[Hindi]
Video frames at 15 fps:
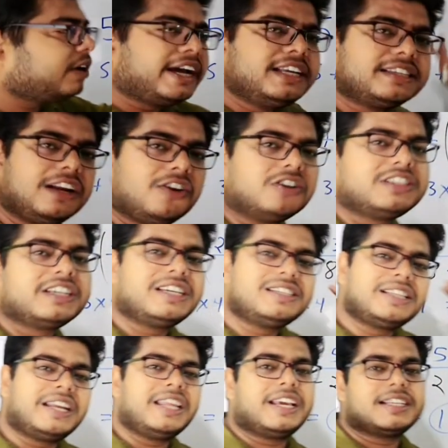तो रहा है इसका लॉजिक
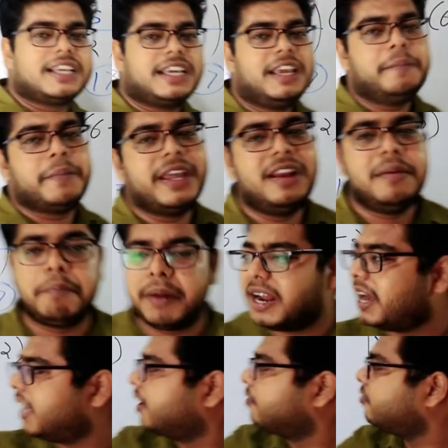किस तरीके से ये मेन
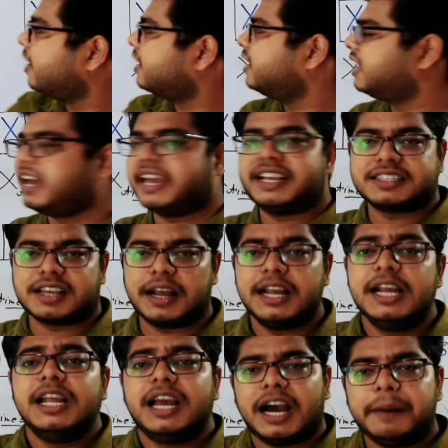बना है फैक्ट क्या है
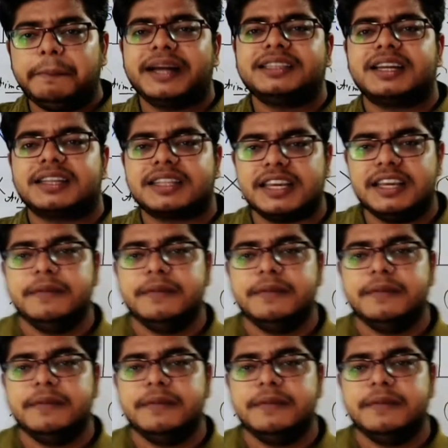इसका अब बात करते